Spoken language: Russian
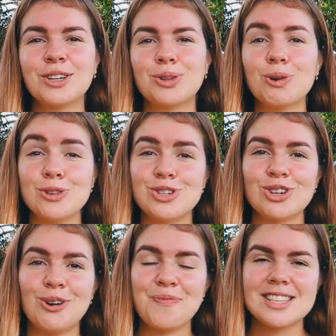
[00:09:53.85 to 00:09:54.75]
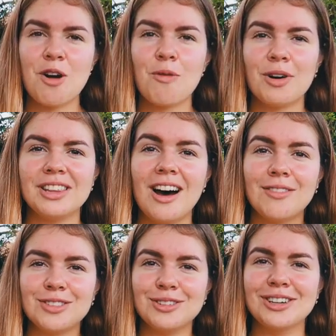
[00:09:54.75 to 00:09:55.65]
кто еще самого
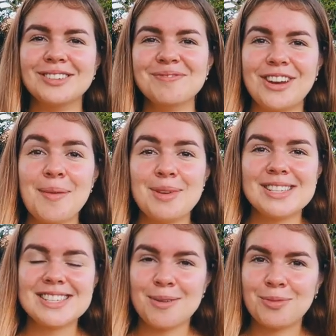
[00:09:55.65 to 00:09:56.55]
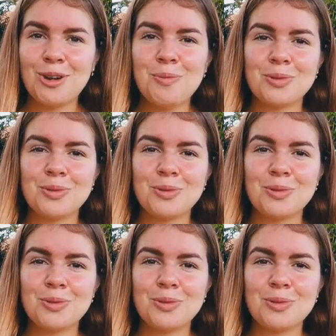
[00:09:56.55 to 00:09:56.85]
давнего времени со мной.